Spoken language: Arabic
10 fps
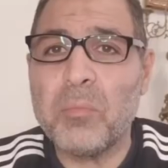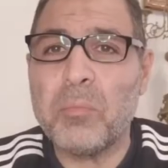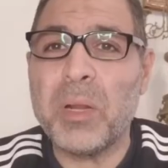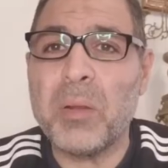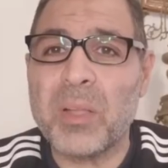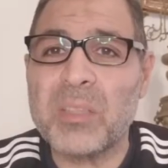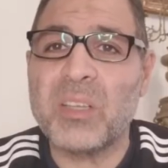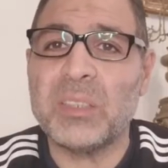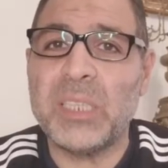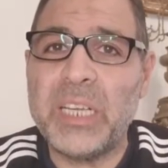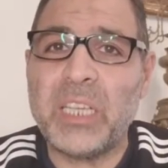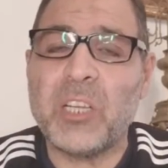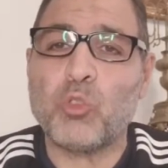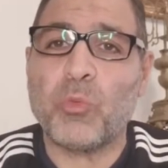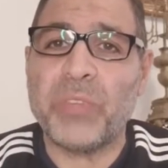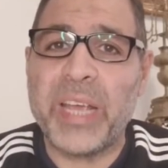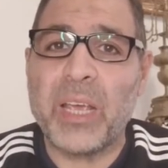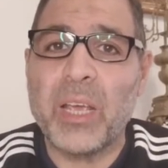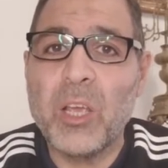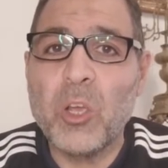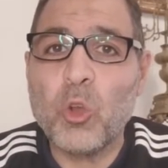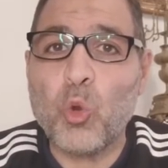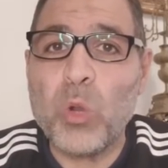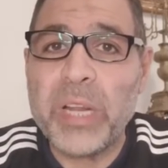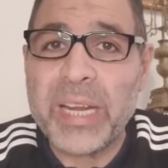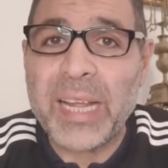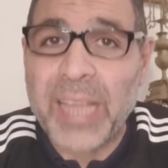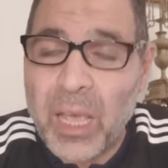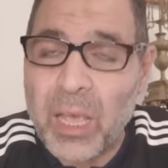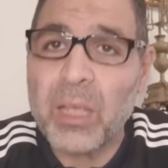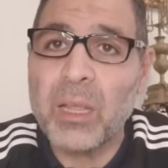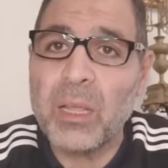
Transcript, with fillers: بالمنظر اللي احنا شفناه كلنا ده